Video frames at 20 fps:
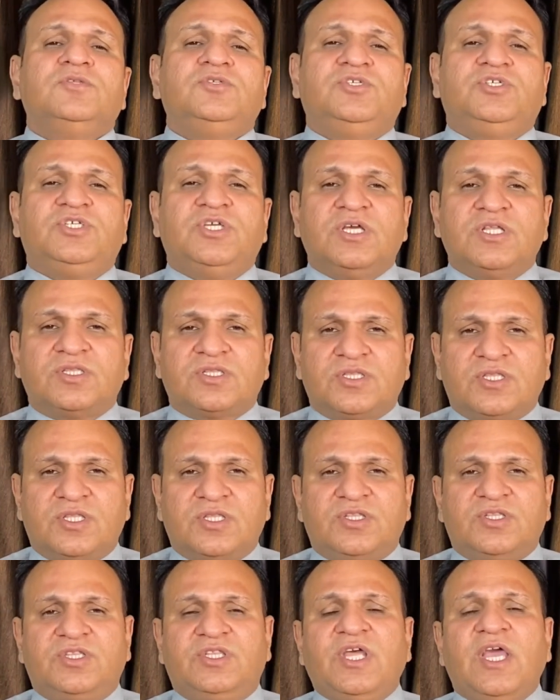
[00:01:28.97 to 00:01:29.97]
जित
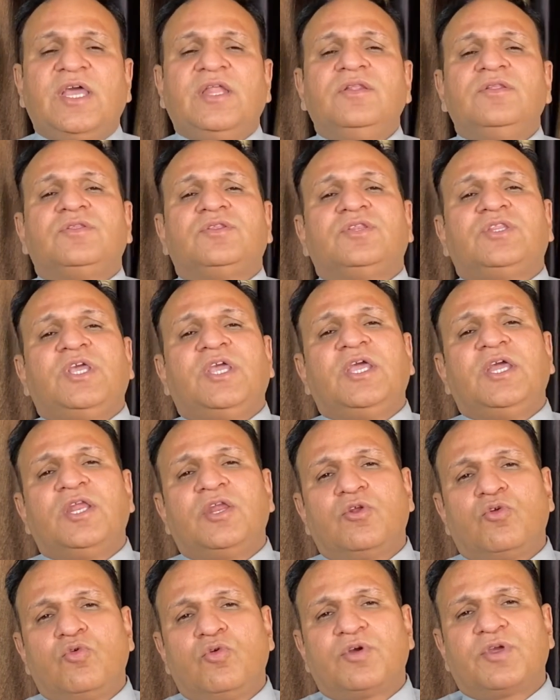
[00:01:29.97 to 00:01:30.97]
दिन
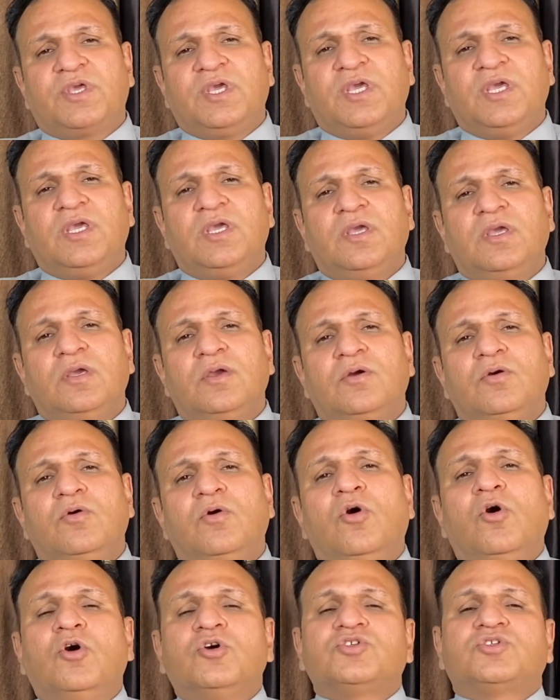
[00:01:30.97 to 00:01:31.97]
तीन रुकी
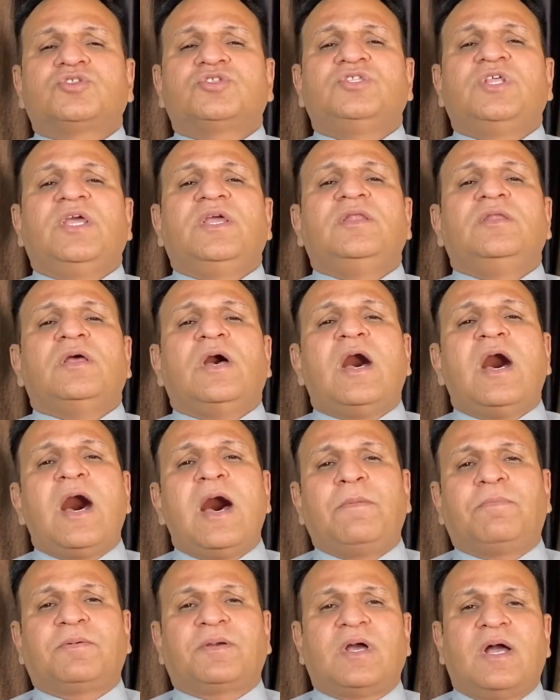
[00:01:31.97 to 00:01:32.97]
उस दिन
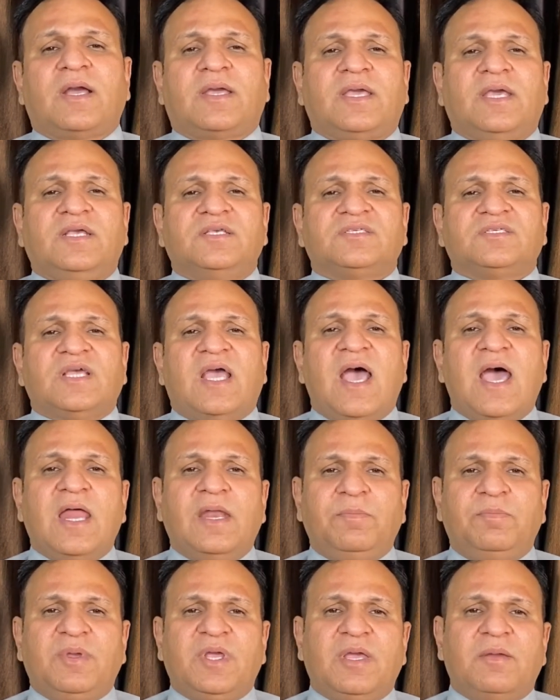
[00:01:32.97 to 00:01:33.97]
आपका केस
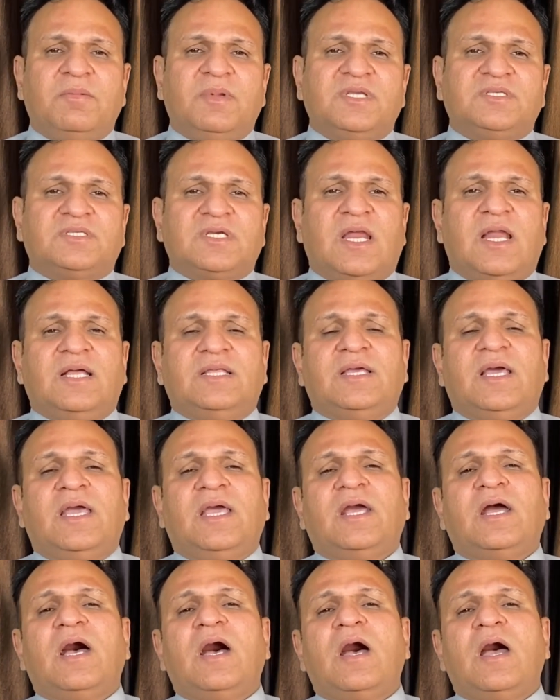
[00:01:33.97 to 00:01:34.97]
एनपीए में चला
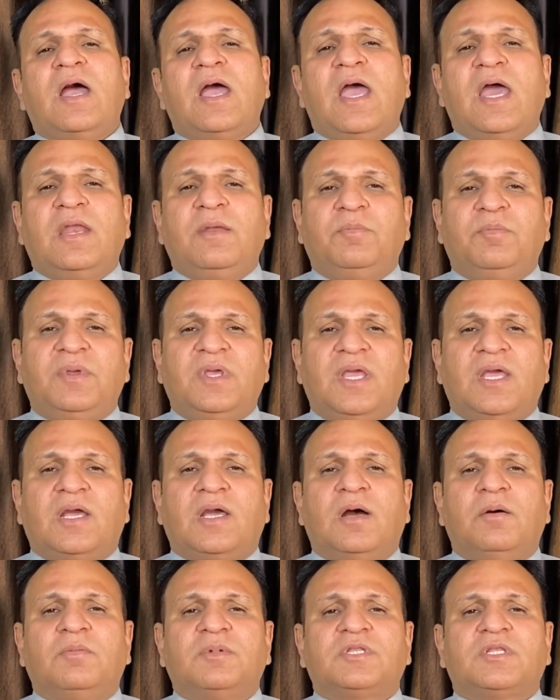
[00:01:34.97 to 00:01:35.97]
जाएगा एनपीए
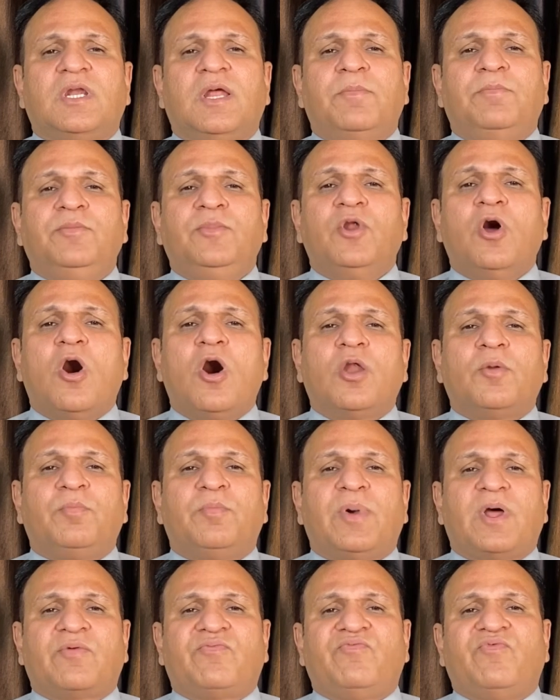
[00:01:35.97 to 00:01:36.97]
का मतलब नॉन
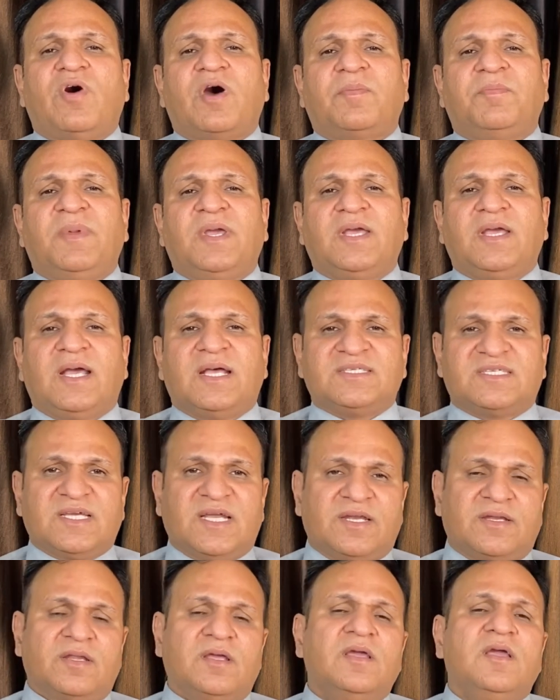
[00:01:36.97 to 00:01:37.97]
परफॉर्मिंग
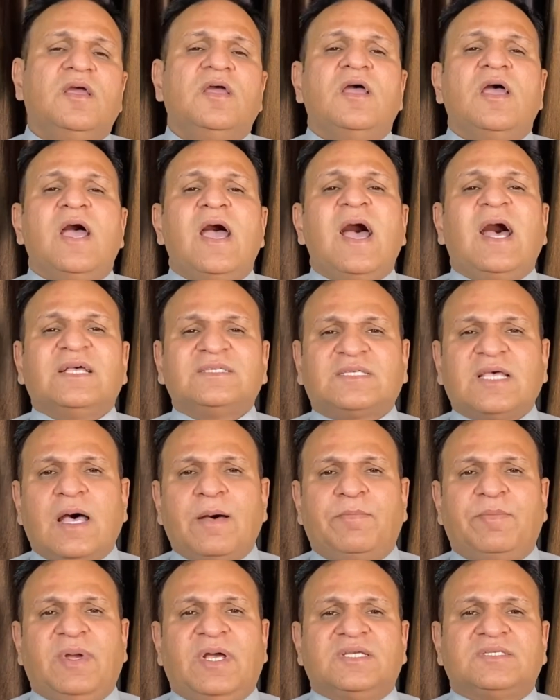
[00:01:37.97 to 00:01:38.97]
एसेट ऐसा
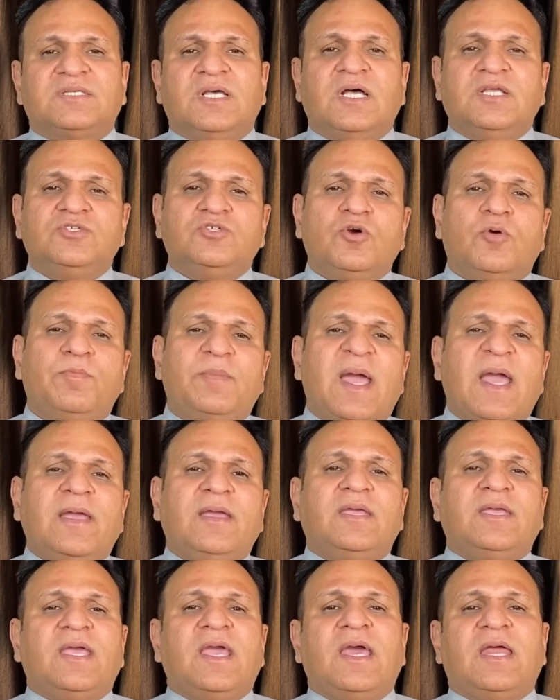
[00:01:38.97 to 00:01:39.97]
पैसा जो
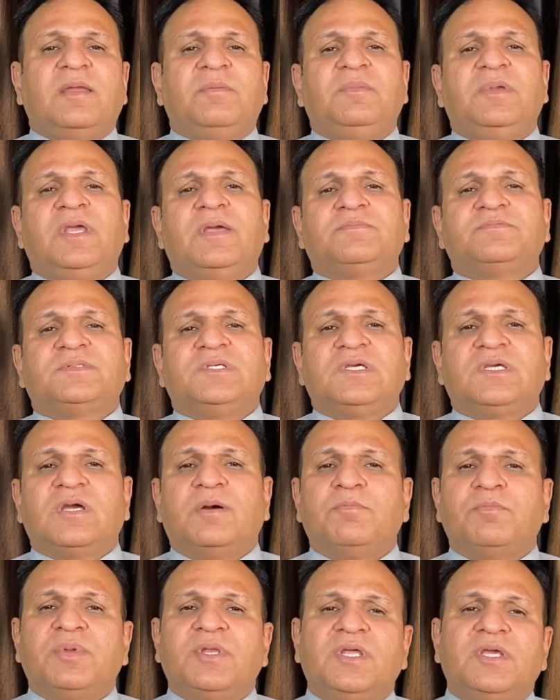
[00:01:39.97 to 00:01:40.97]
बैंक या एनबीएफसी
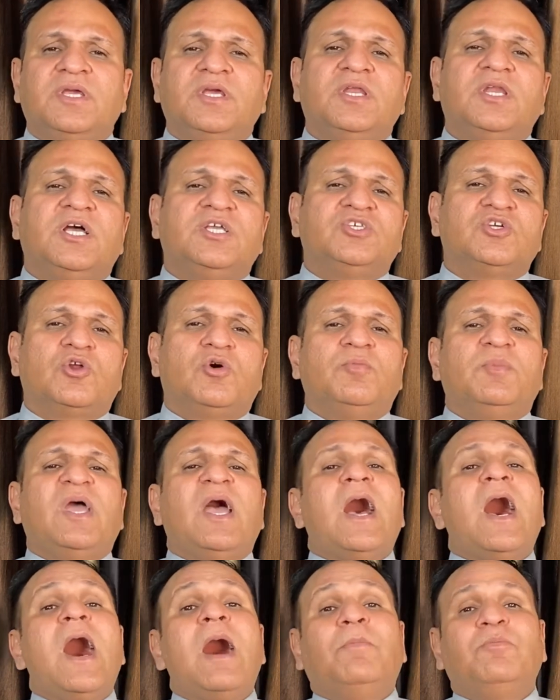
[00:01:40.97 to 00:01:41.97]
कंपनी की नजरों में
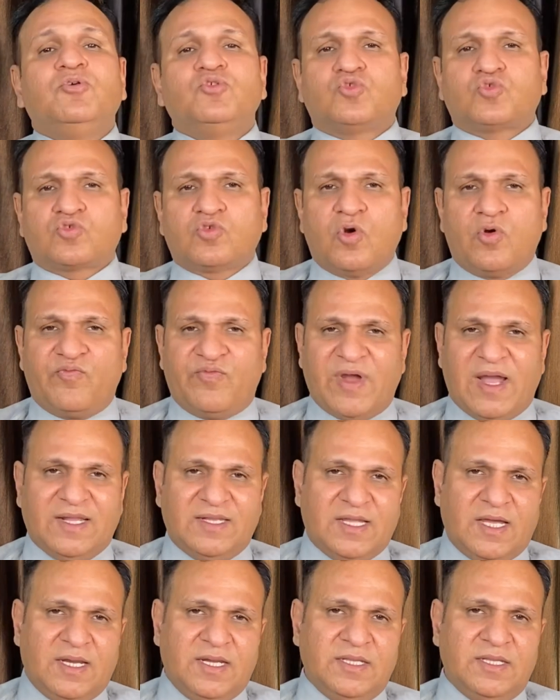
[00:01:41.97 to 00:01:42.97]
अब उसको
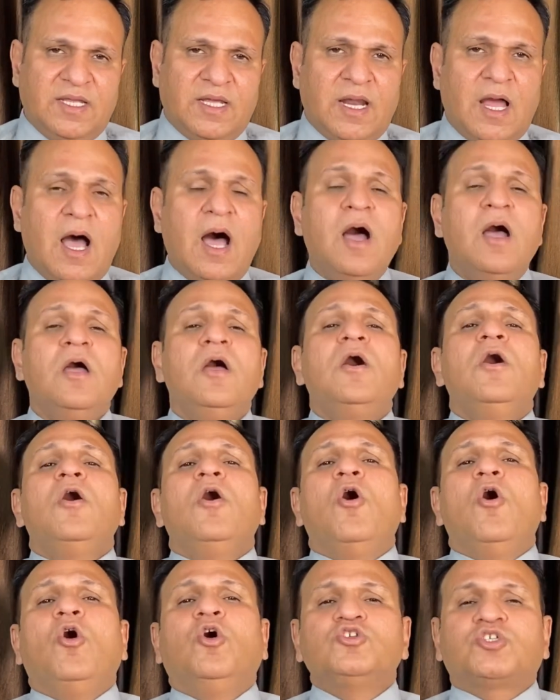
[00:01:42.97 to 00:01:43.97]
फायदा नहीं दे
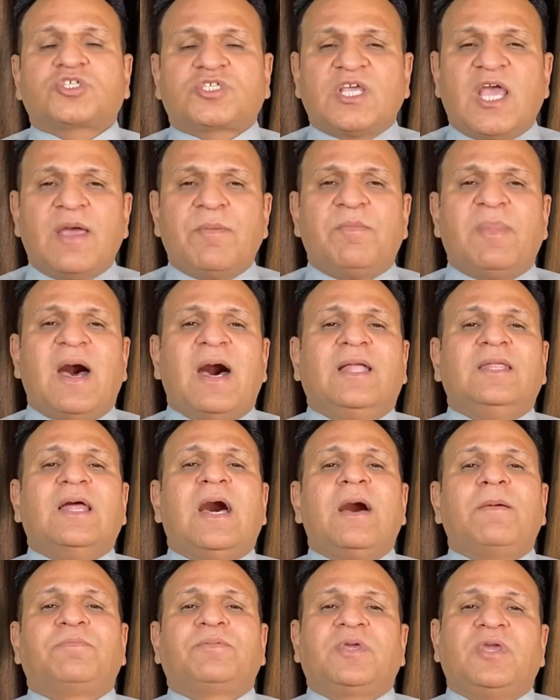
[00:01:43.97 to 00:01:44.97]
रहा उसके बाद
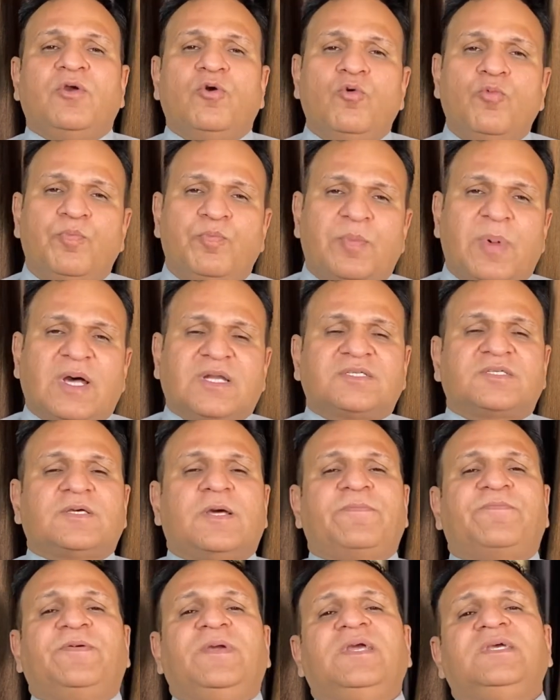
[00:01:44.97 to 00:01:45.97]
आपके ऊपर
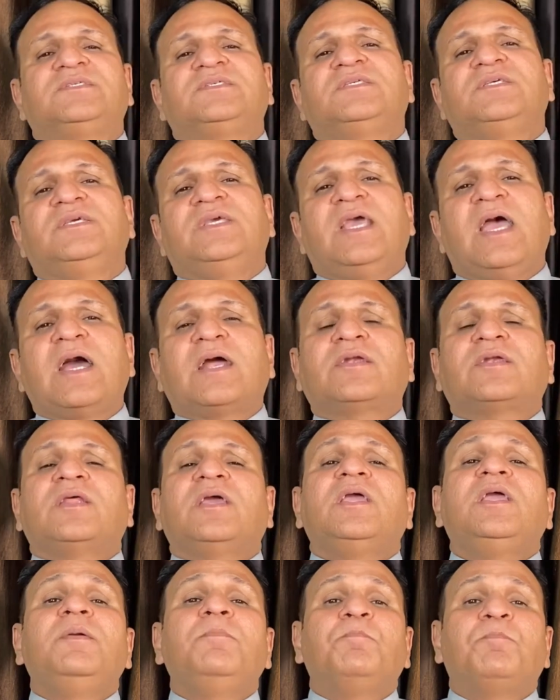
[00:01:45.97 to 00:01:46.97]
सरफेसी
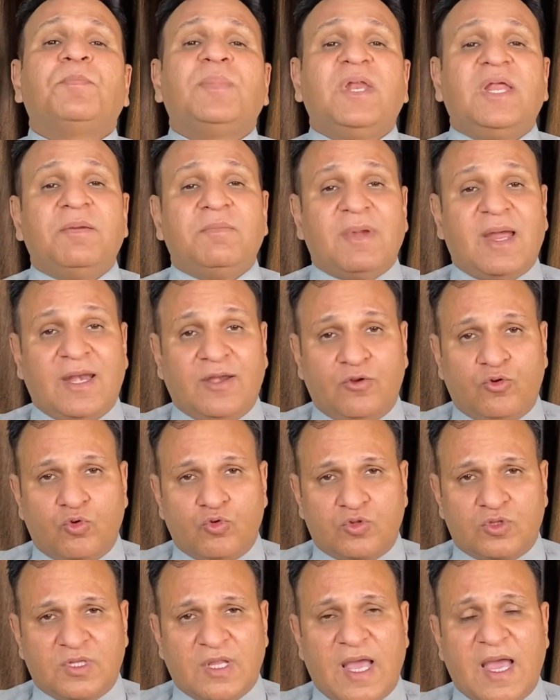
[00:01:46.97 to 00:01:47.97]
एक्ट इंप्लीमेंट
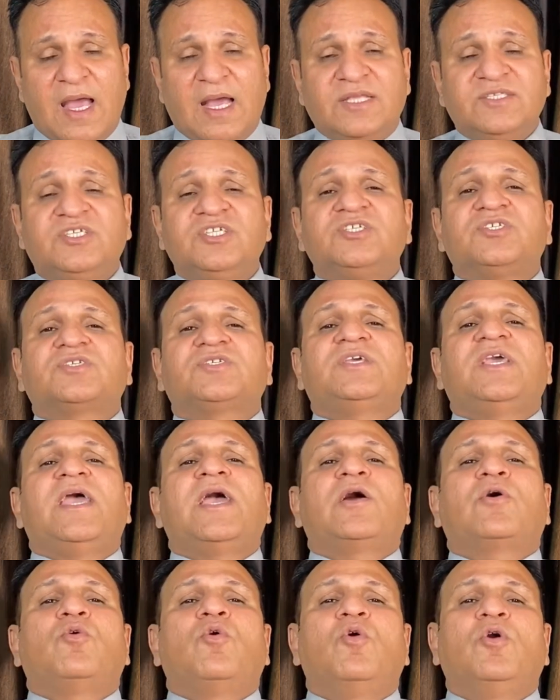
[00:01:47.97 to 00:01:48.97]
होता है जिसके
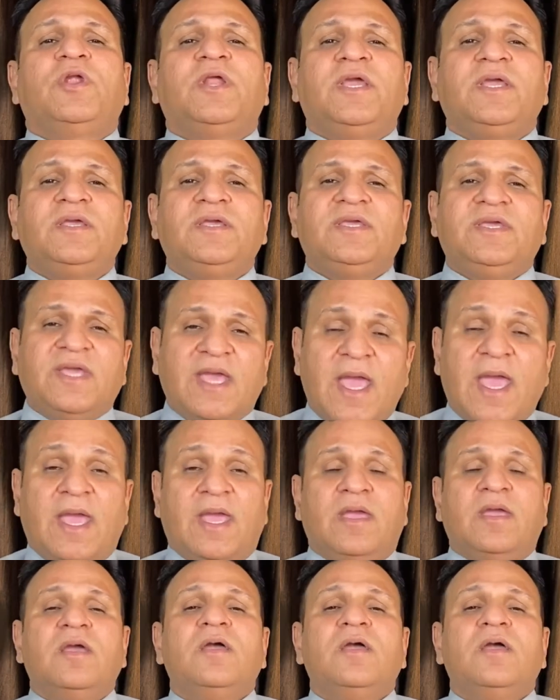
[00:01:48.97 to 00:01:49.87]
अकॉर्डिंग ये